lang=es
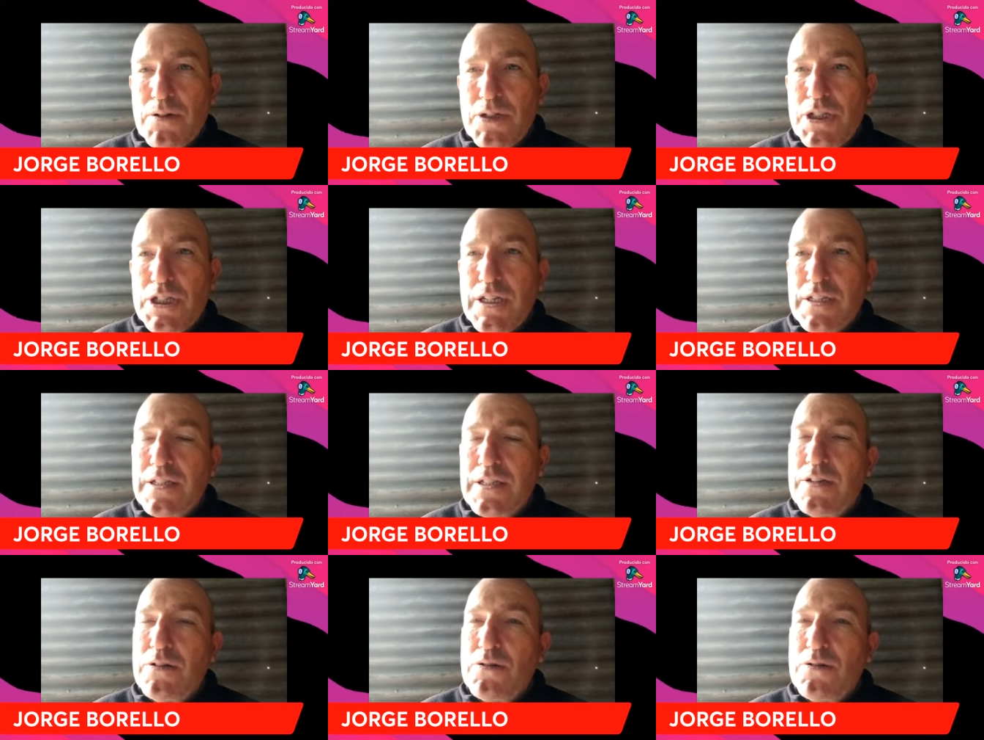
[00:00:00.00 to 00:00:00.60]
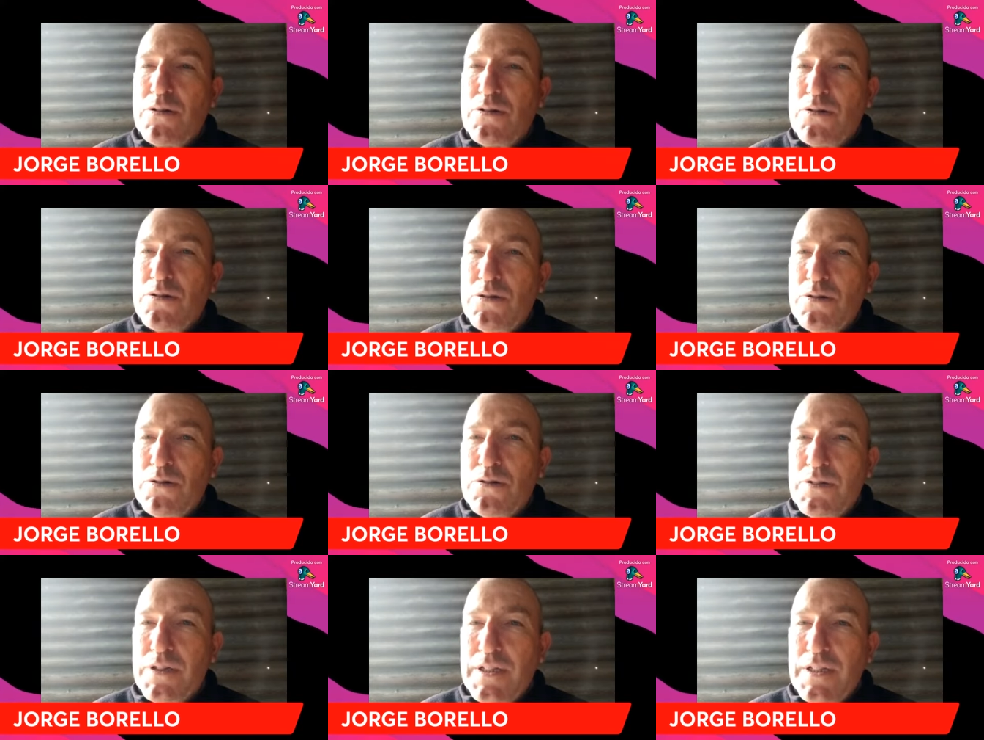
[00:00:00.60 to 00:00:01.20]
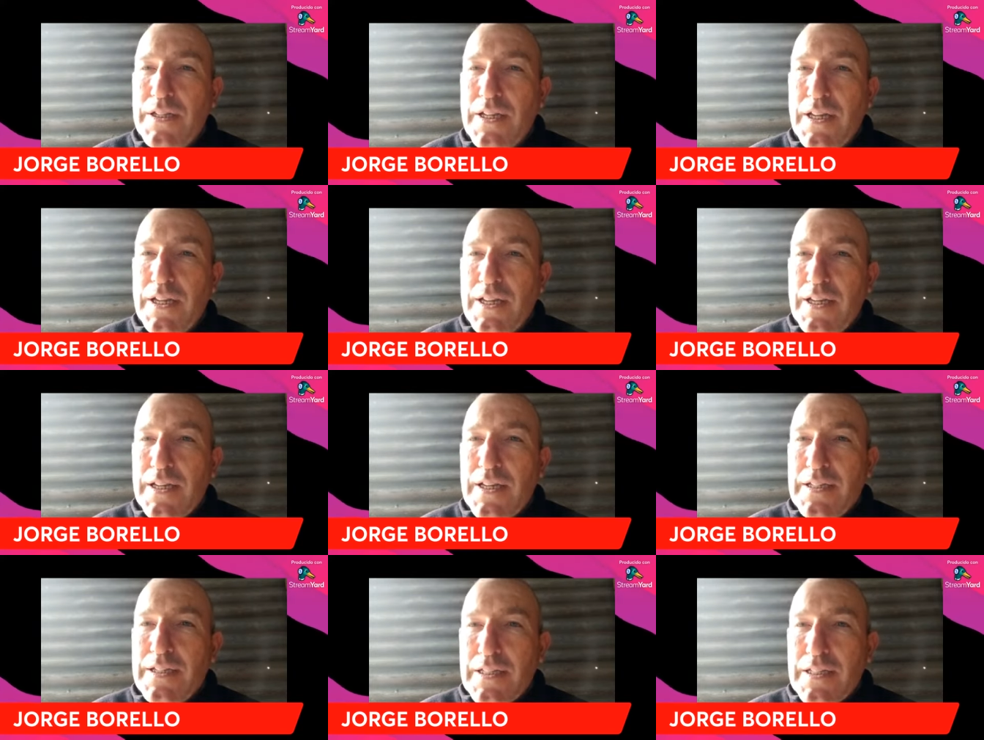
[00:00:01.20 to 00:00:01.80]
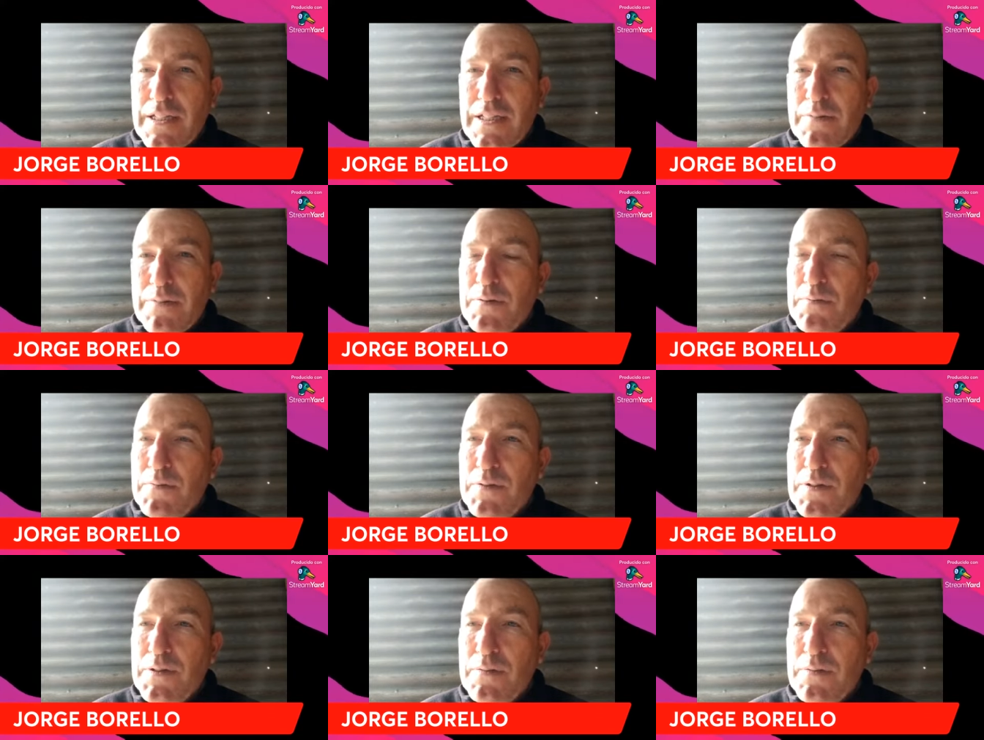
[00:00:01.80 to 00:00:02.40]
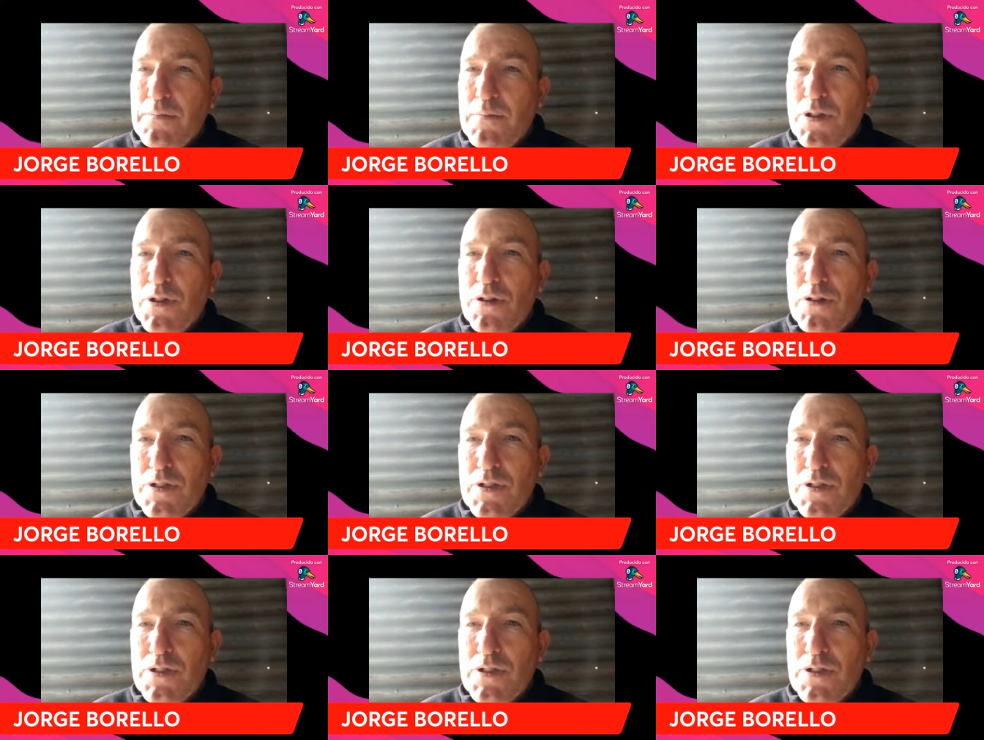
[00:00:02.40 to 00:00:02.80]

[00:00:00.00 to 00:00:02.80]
hoy ya se logró todo y, estamos muy, muy